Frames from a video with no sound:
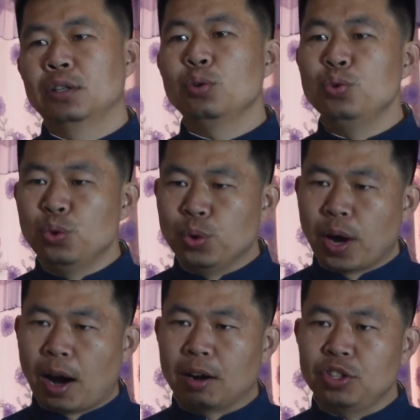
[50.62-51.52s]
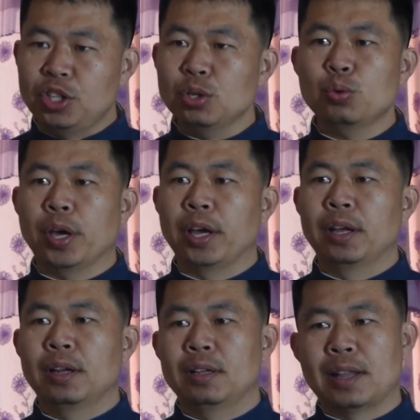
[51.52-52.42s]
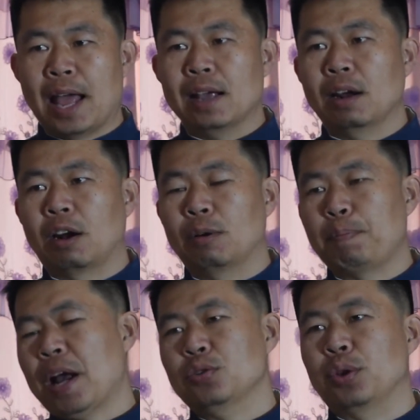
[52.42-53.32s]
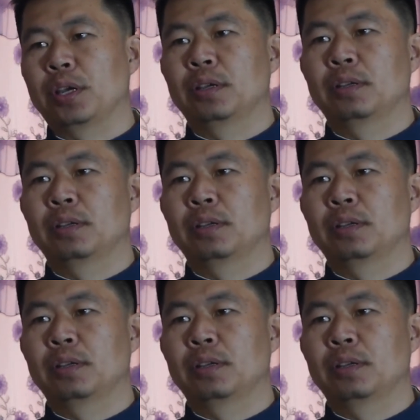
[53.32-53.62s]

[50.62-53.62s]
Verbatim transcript: 就女孩七岁，男孩八岁。